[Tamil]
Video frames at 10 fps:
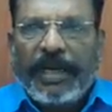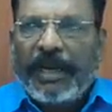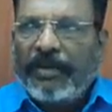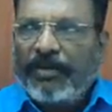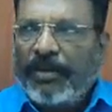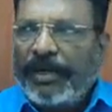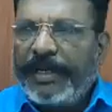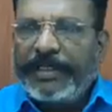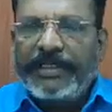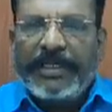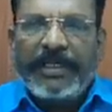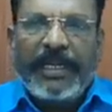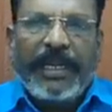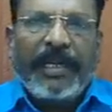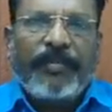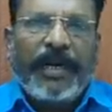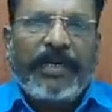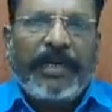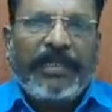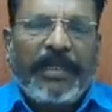ஆளுக்கொரு நிகழ்ச்சி என்கிற
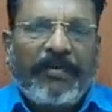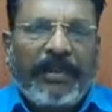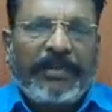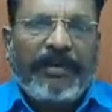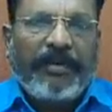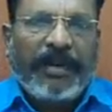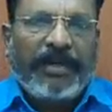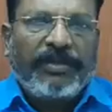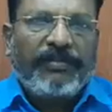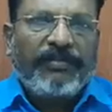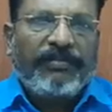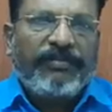ஏற்பாடுகளை தவிர்த்து விட வேண்டும்